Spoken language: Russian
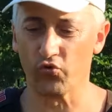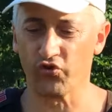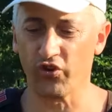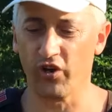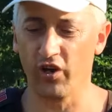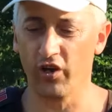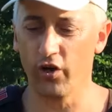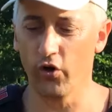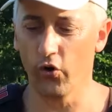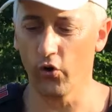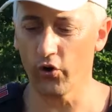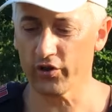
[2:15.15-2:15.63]

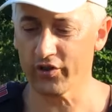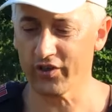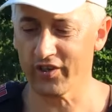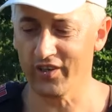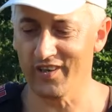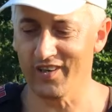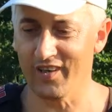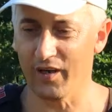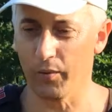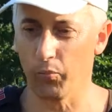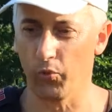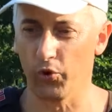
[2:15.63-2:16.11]
Уже
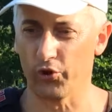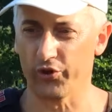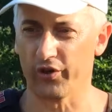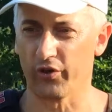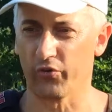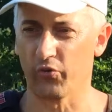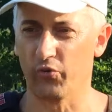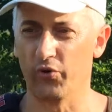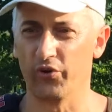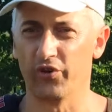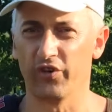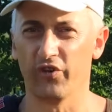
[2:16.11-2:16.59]
легкие
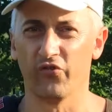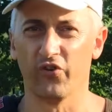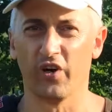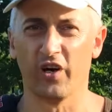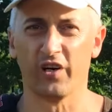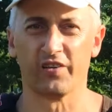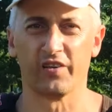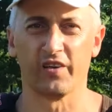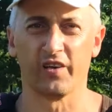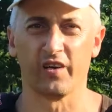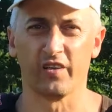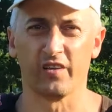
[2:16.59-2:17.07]

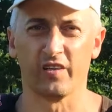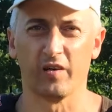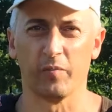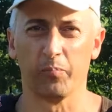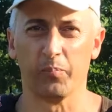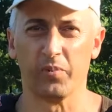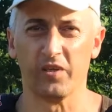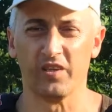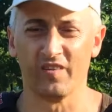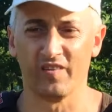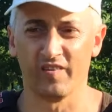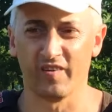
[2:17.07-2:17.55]
мотокультиваторы, там,
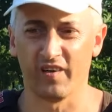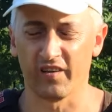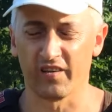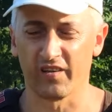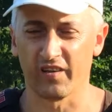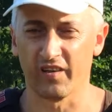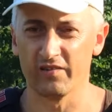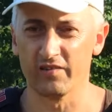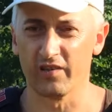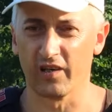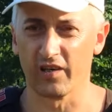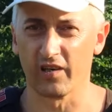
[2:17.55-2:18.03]
50
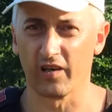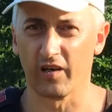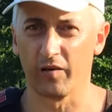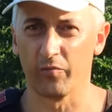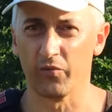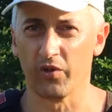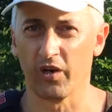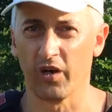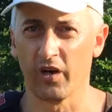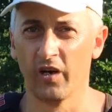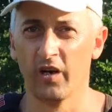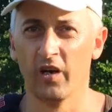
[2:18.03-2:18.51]

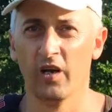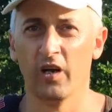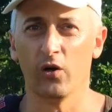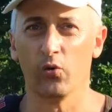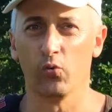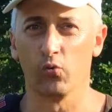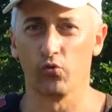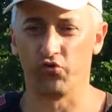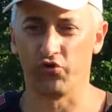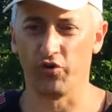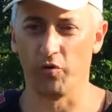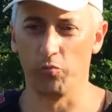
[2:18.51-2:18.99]
килограмм, да,
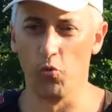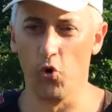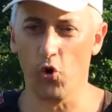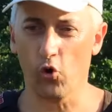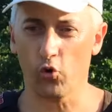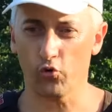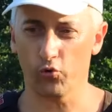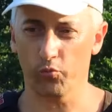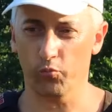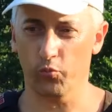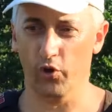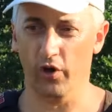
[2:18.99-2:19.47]
уже
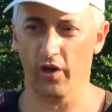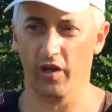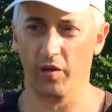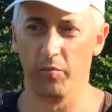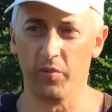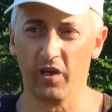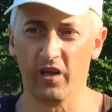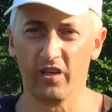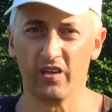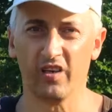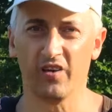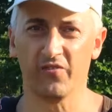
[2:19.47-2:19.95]
могут
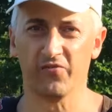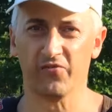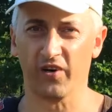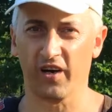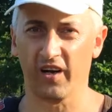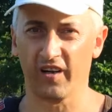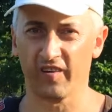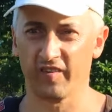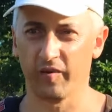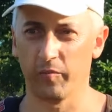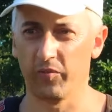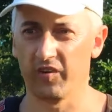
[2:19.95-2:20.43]
более-менее
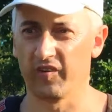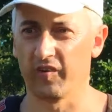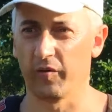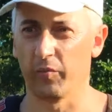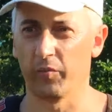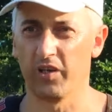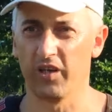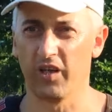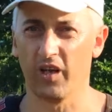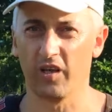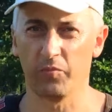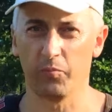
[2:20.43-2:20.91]
фрезами
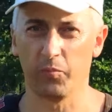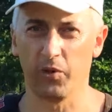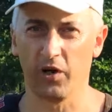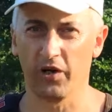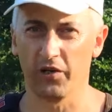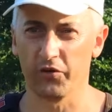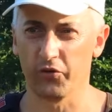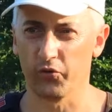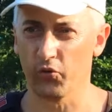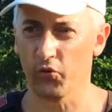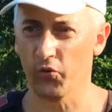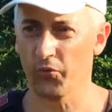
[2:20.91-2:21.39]
заменять
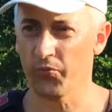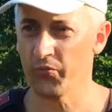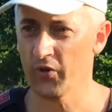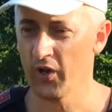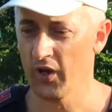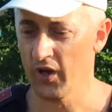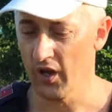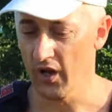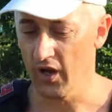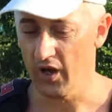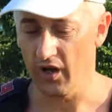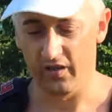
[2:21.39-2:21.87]
пахоту.
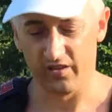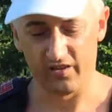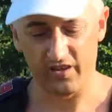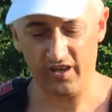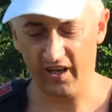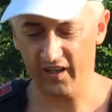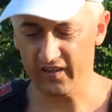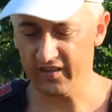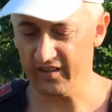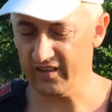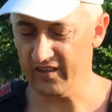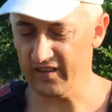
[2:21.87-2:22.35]

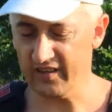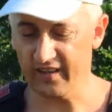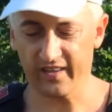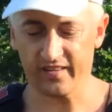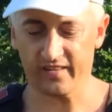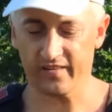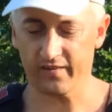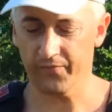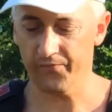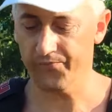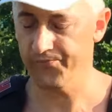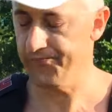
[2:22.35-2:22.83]
Эти
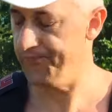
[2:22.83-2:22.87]
нет.